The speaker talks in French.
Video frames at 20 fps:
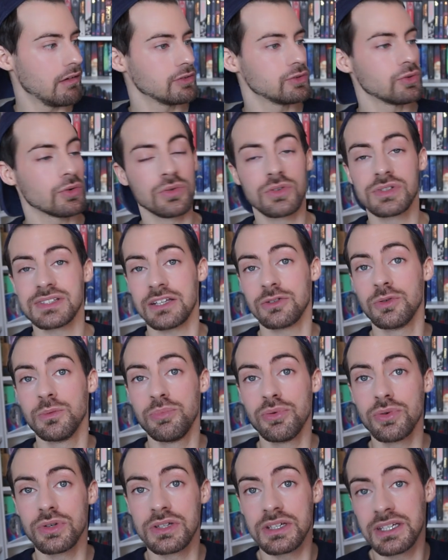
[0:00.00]
donc ça ne
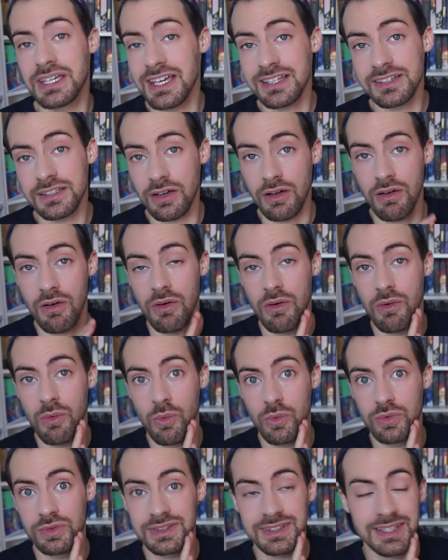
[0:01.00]
peut qu'être
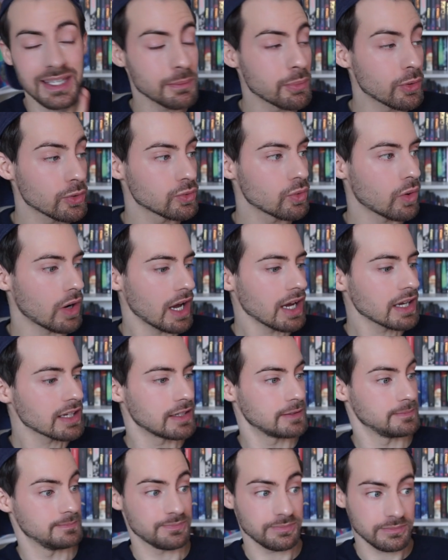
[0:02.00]
un très bon
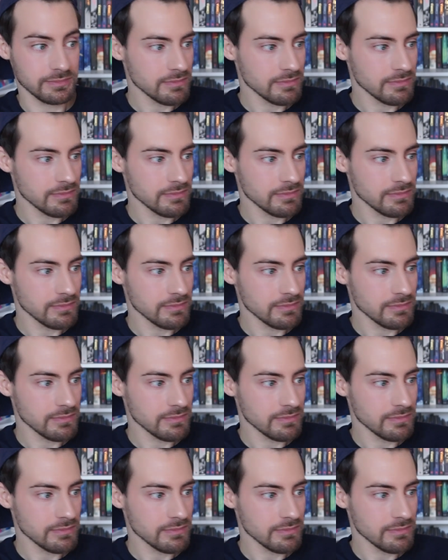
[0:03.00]
oracle